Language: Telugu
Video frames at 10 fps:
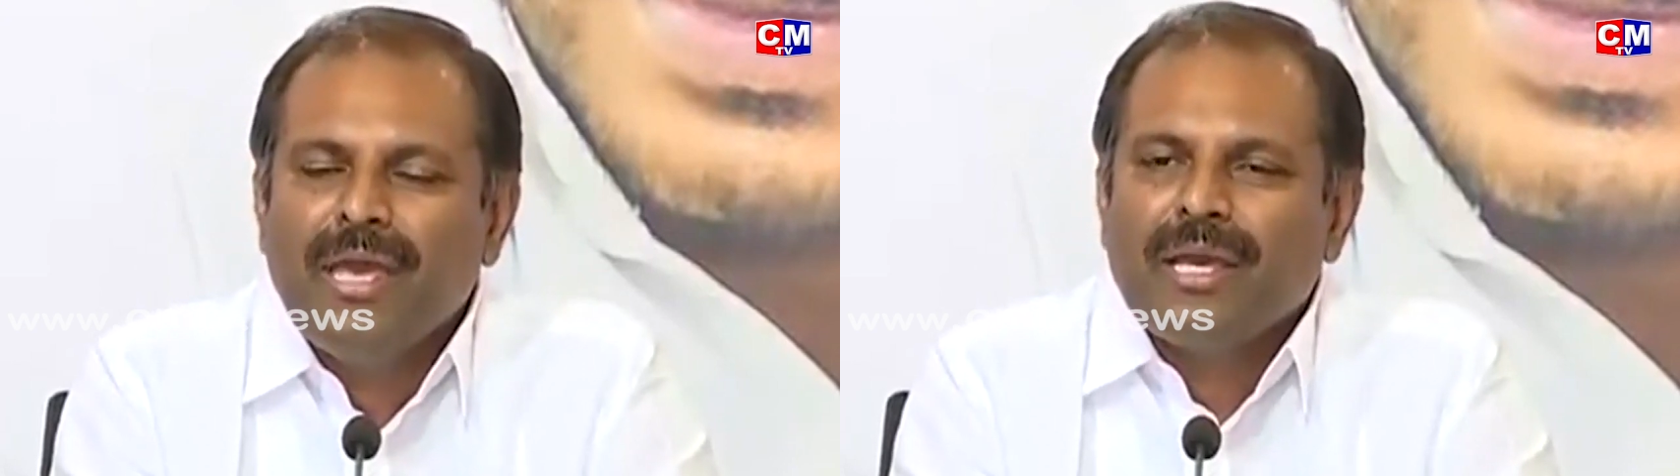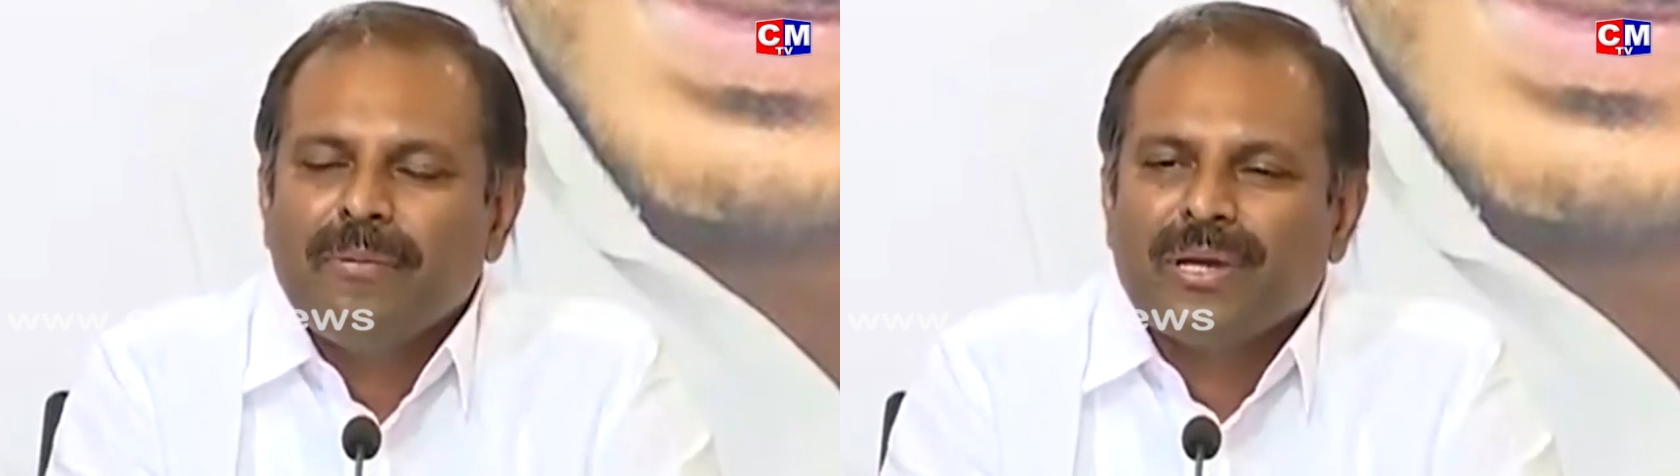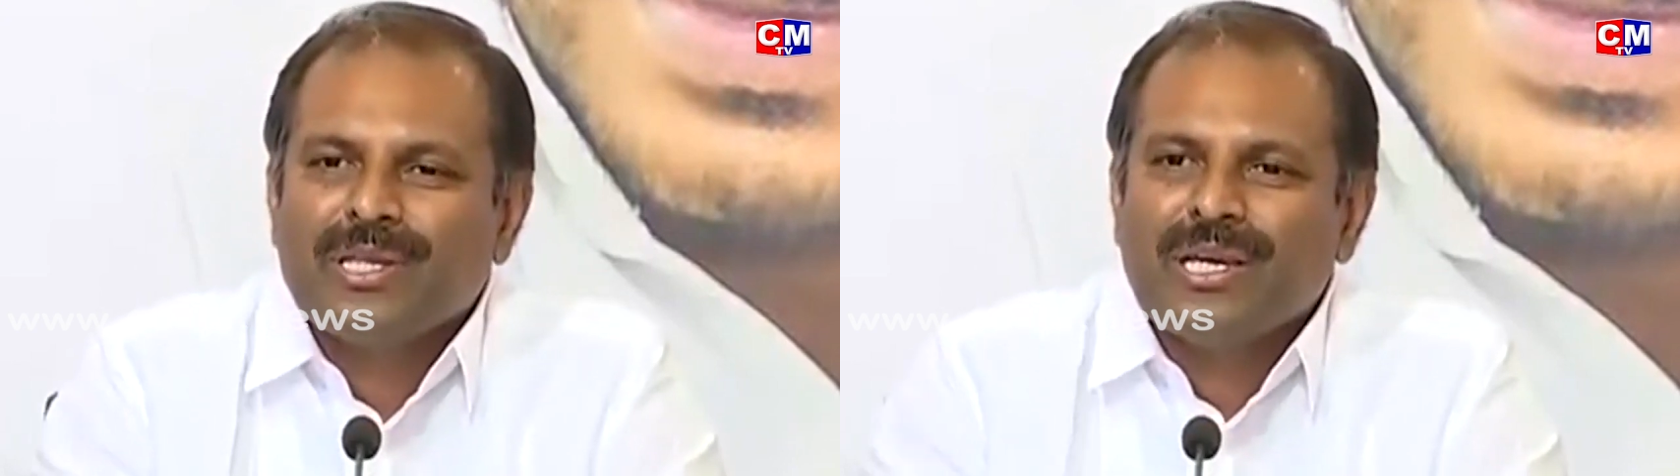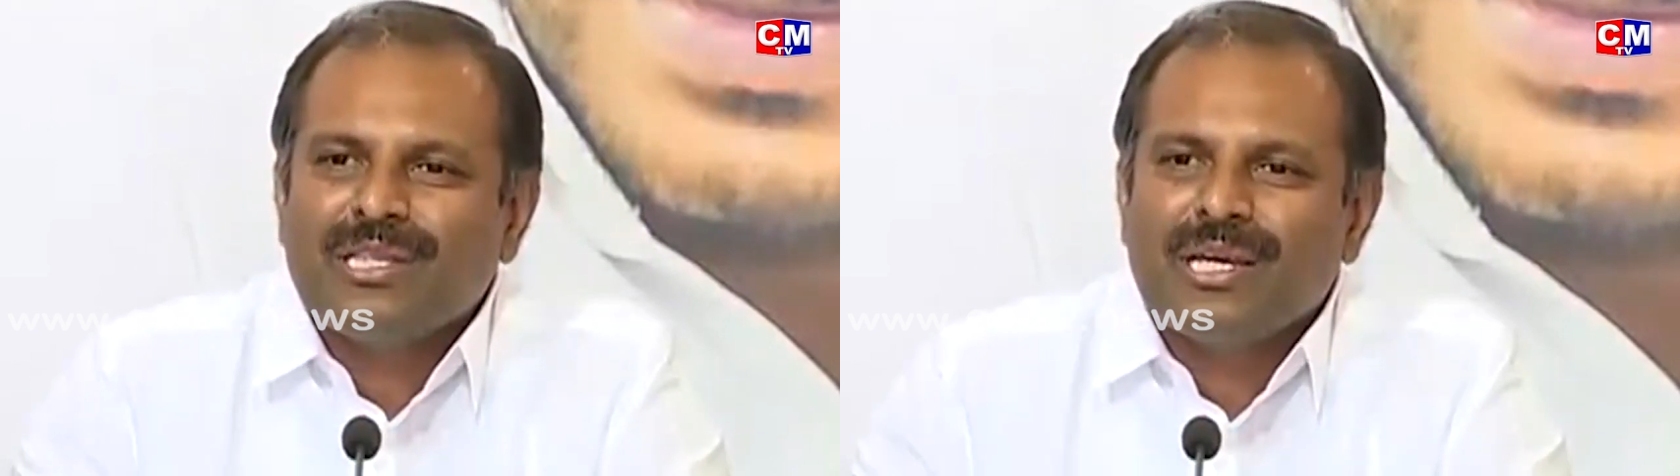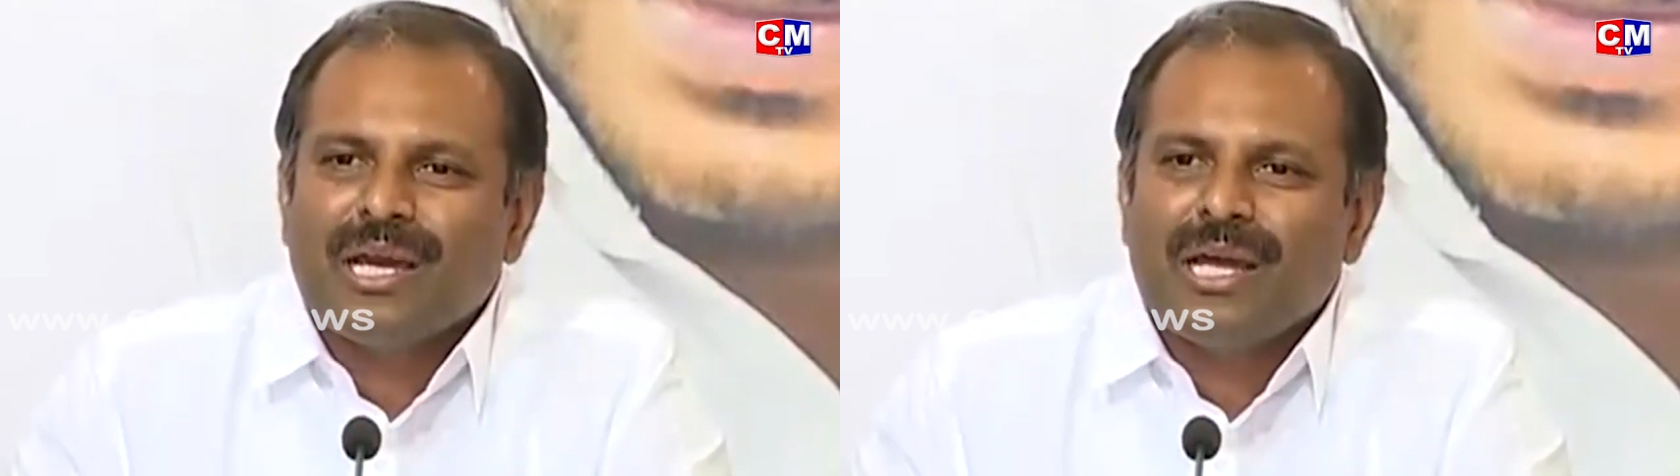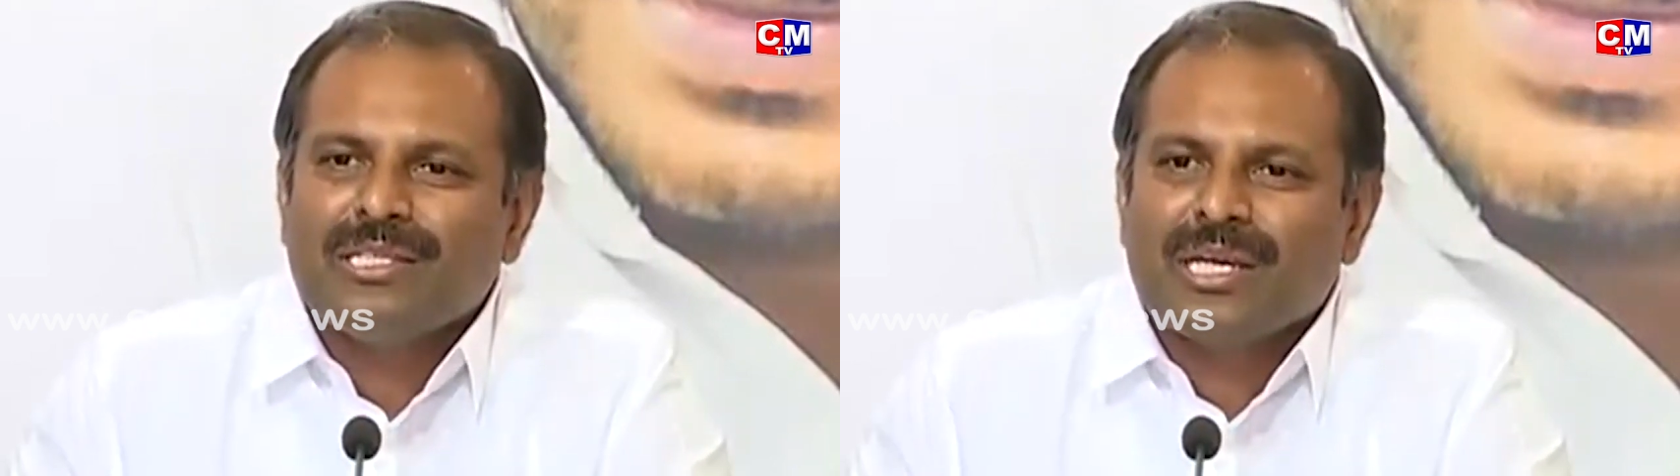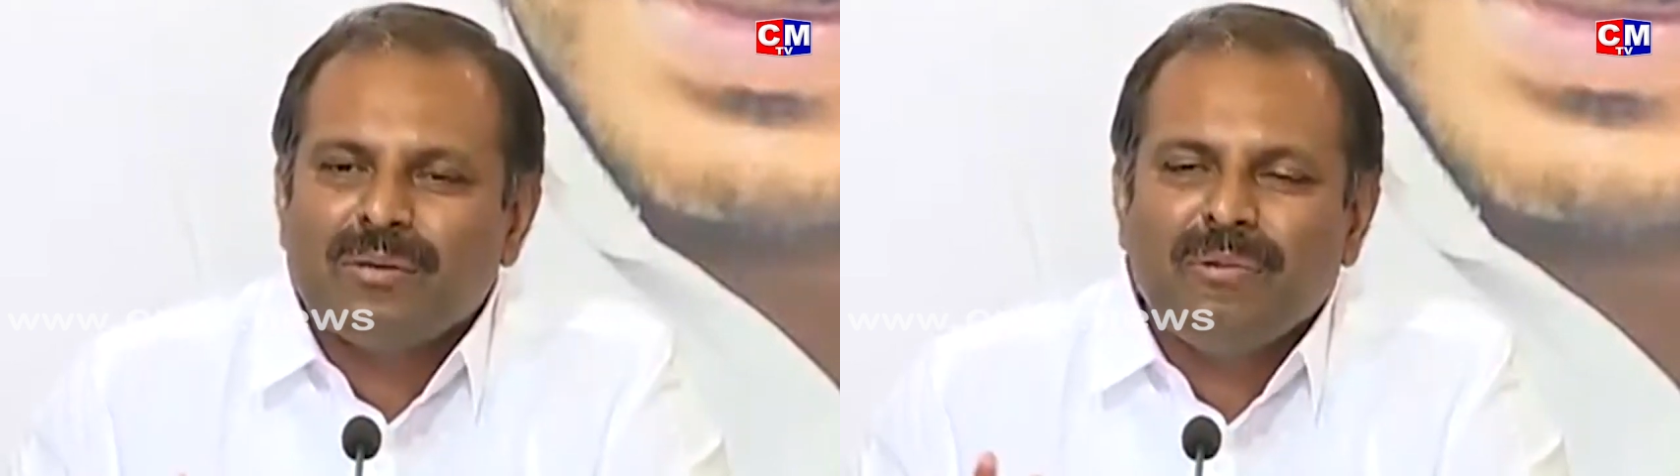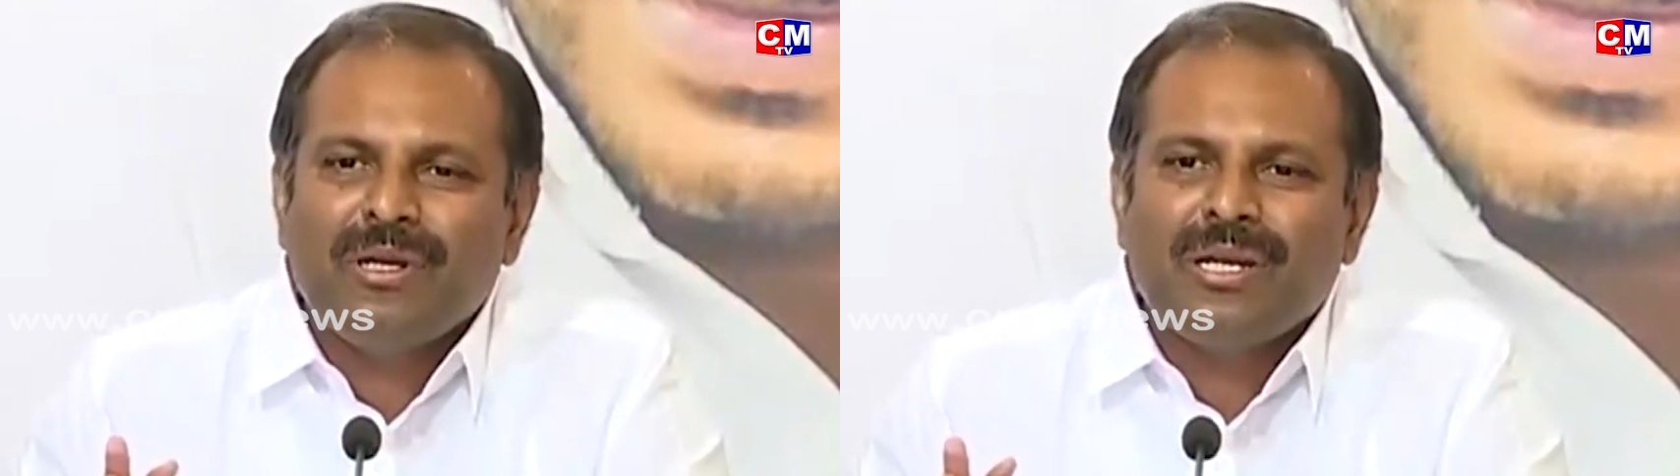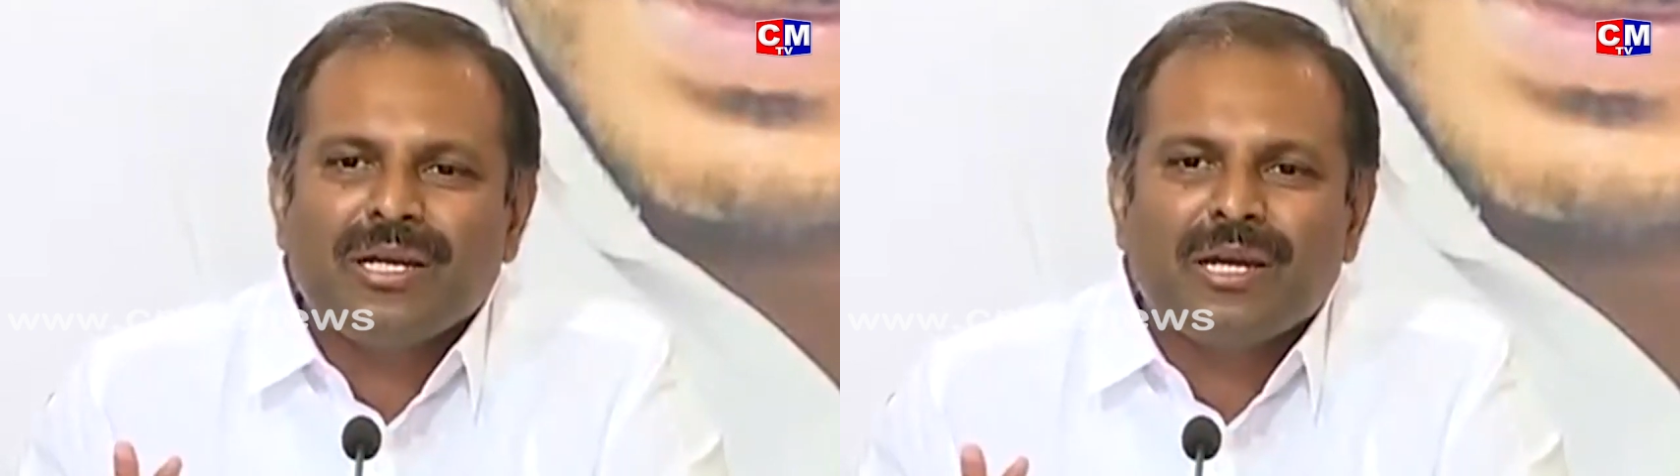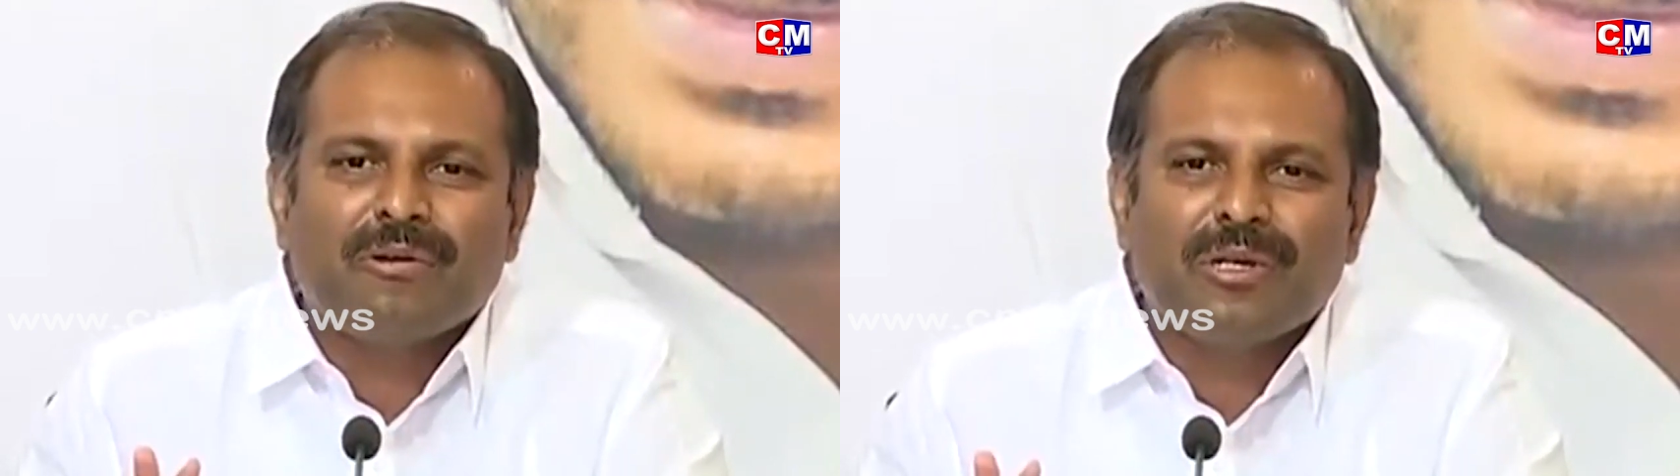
ఇంకా వ్యక్తిగతంగా జగన్మోహన్ రెడ్డి గారి